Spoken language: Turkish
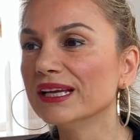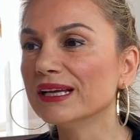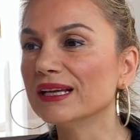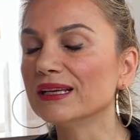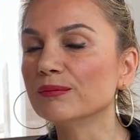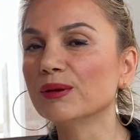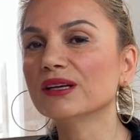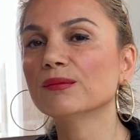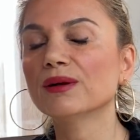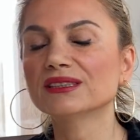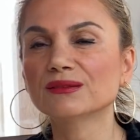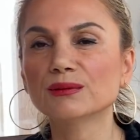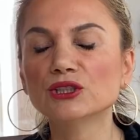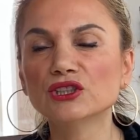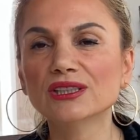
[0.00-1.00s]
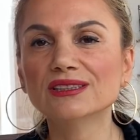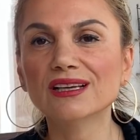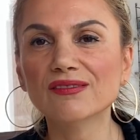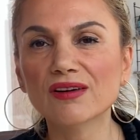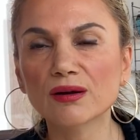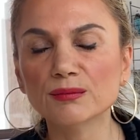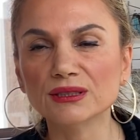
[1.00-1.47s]
e, para basma işte
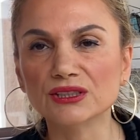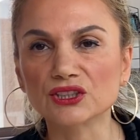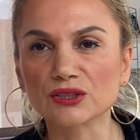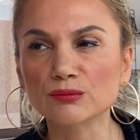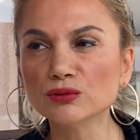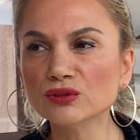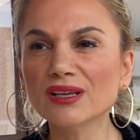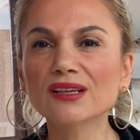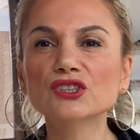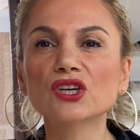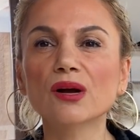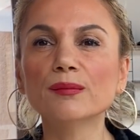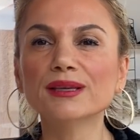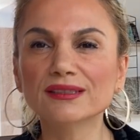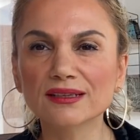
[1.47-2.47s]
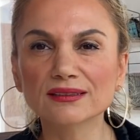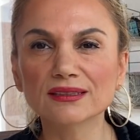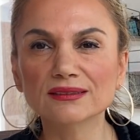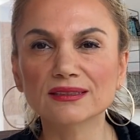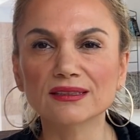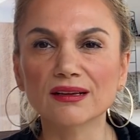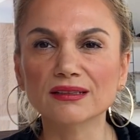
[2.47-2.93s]
devam edecek. Bu sadece
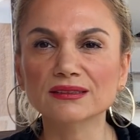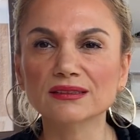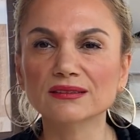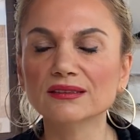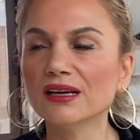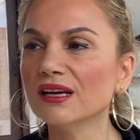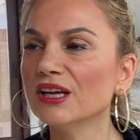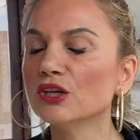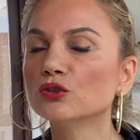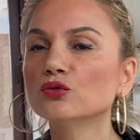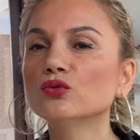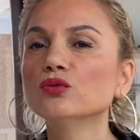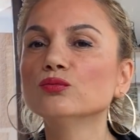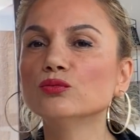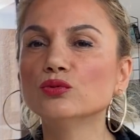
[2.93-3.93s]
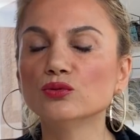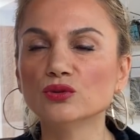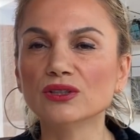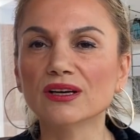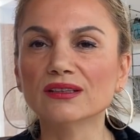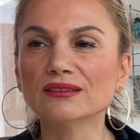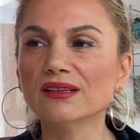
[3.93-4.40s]
Amerika'da değil aslında tüm
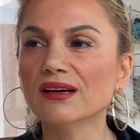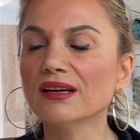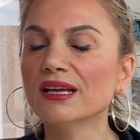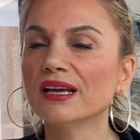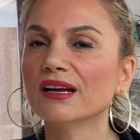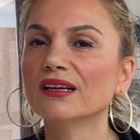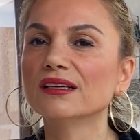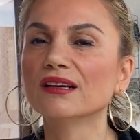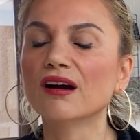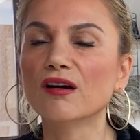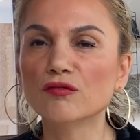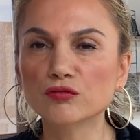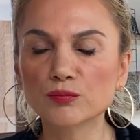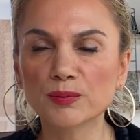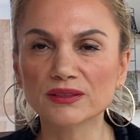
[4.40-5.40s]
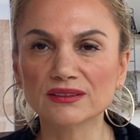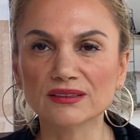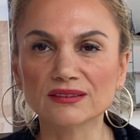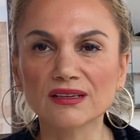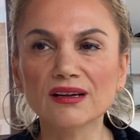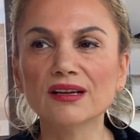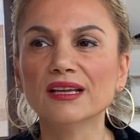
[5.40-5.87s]
dünyada e,
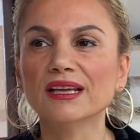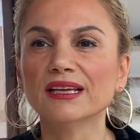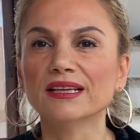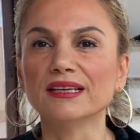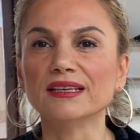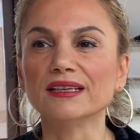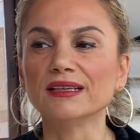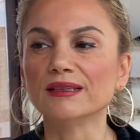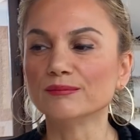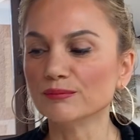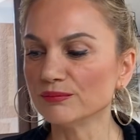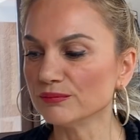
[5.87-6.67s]
Avrupa'da da e,